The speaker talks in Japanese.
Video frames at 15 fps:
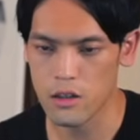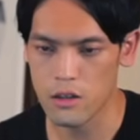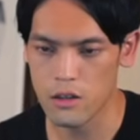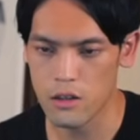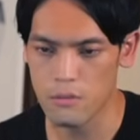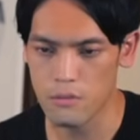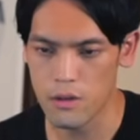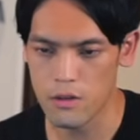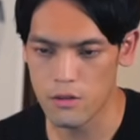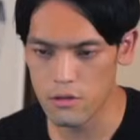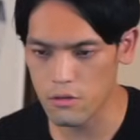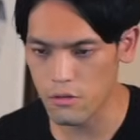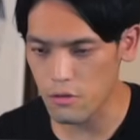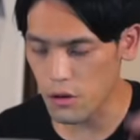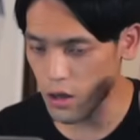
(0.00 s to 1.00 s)
です心拍
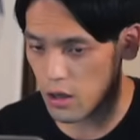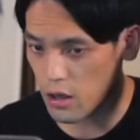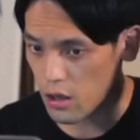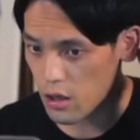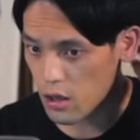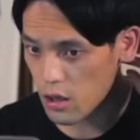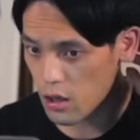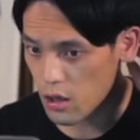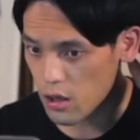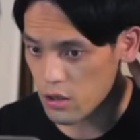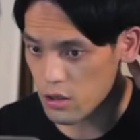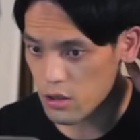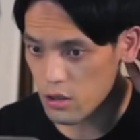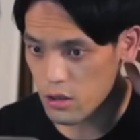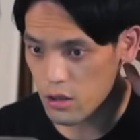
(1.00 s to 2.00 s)
数とか、
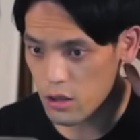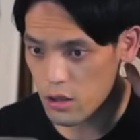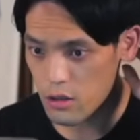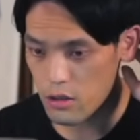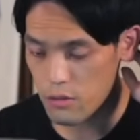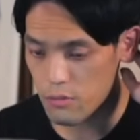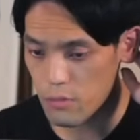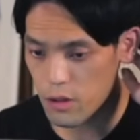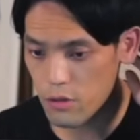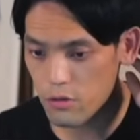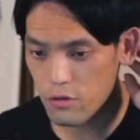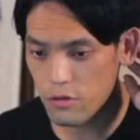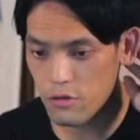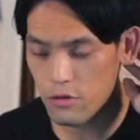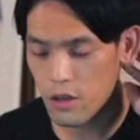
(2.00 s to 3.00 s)
えー、
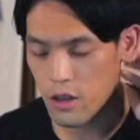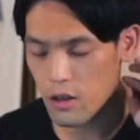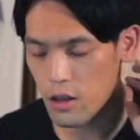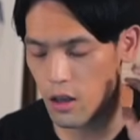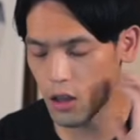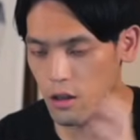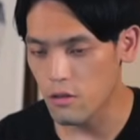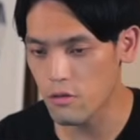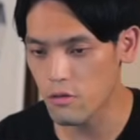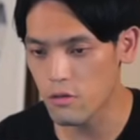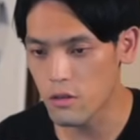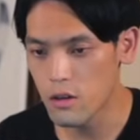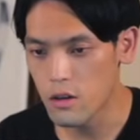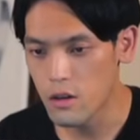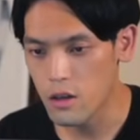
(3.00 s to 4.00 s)
SPO2 なんでえっ
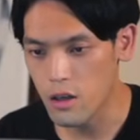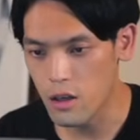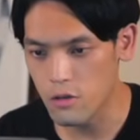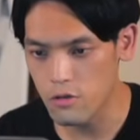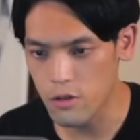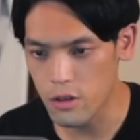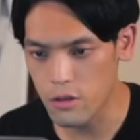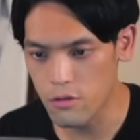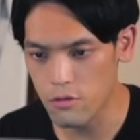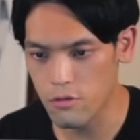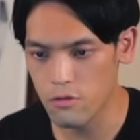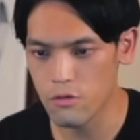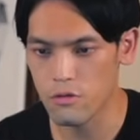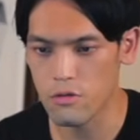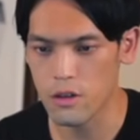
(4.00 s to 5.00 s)
と血中酸素
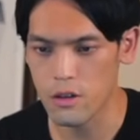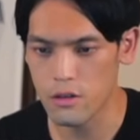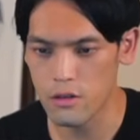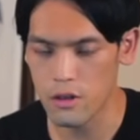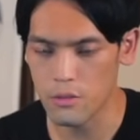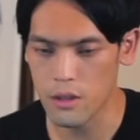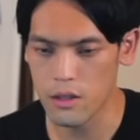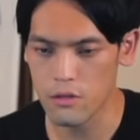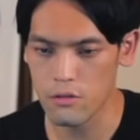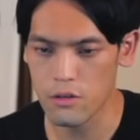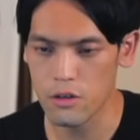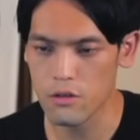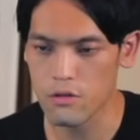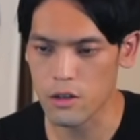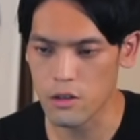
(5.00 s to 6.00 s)
濃度とかですね、まあ、
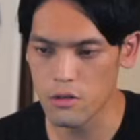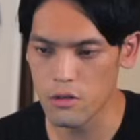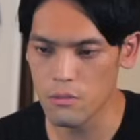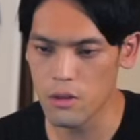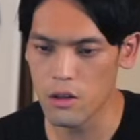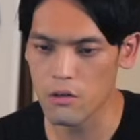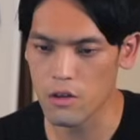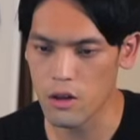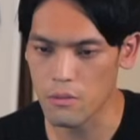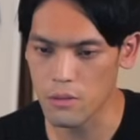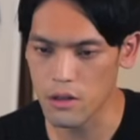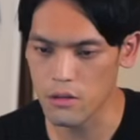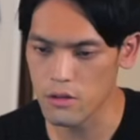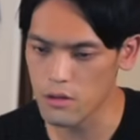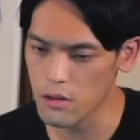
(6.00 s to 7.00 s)
ストレスとか睡眠とか、
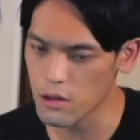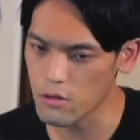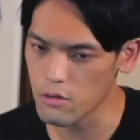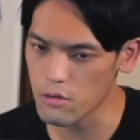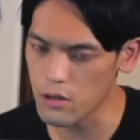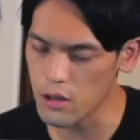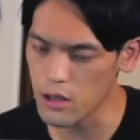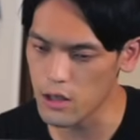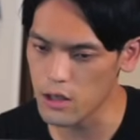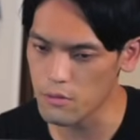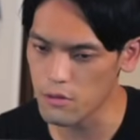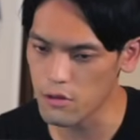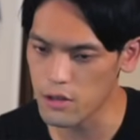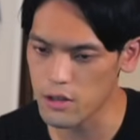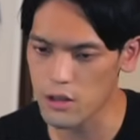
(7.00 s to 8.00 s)
まあ、基本的なものは